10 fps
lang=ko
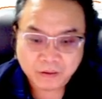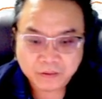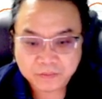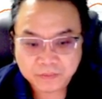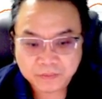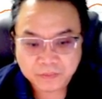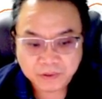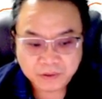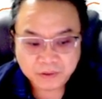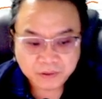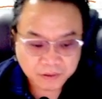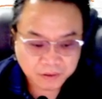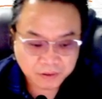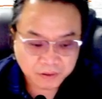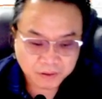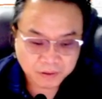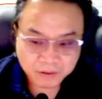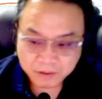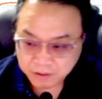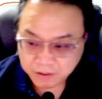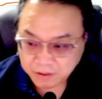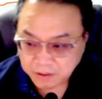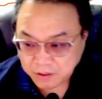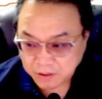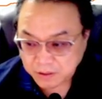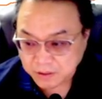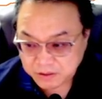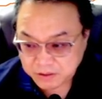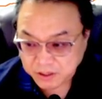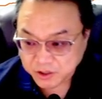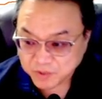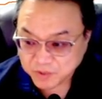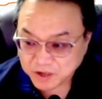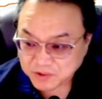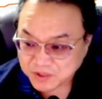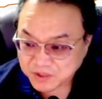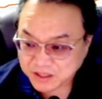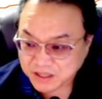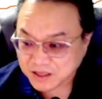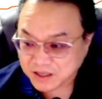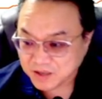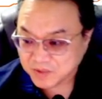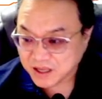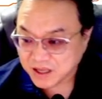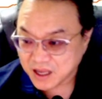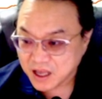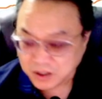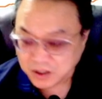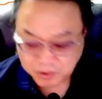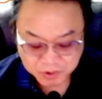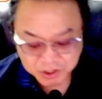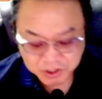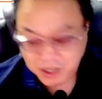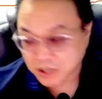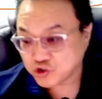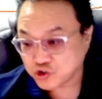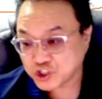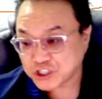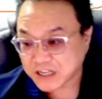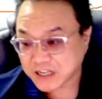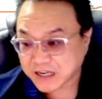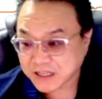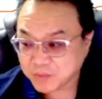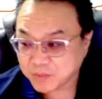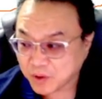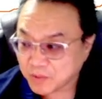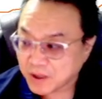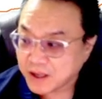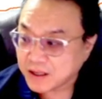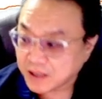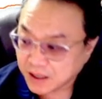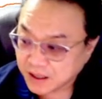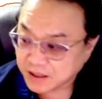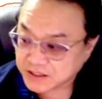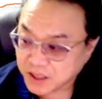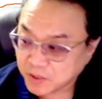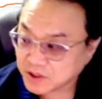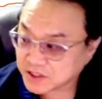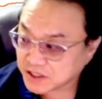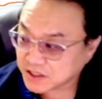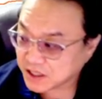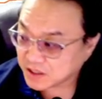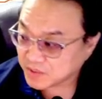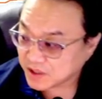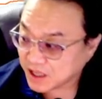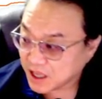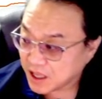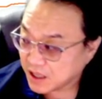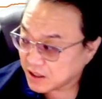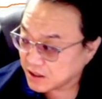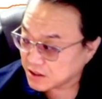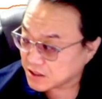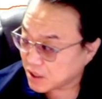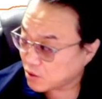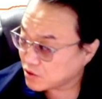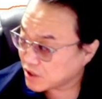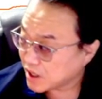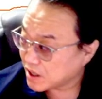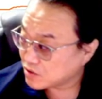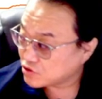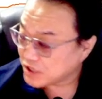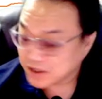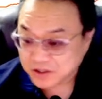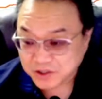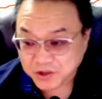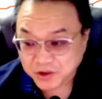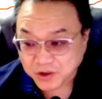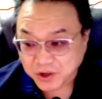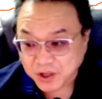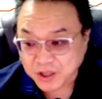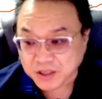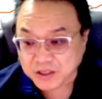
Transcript: Everybody say, everybody say ya. 자, 여러분 반갑습니다. 닥터 K입니다. 이번 시간 주식 잘하는 법 아, 세 번째 시간입니다. 자, 오늘의 주제는요.